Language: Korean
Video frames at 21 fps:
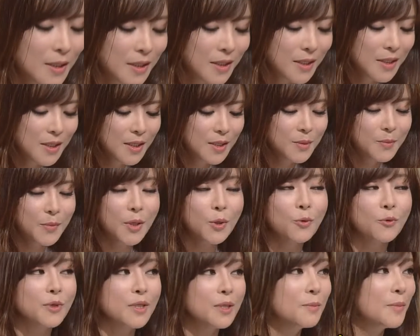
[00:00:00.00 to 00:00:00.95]
한
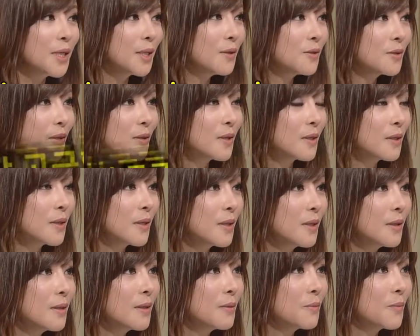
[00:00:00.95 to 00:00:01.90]
150만 원에서
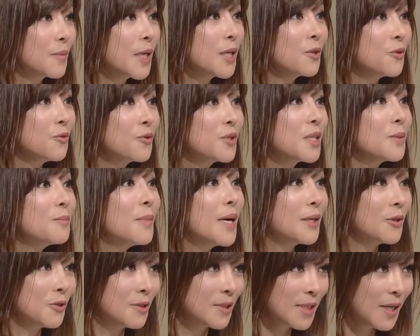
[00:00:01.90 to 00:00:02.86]
한
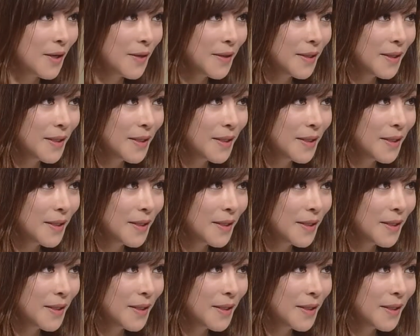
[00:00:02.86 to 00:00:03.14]
160만 원 선.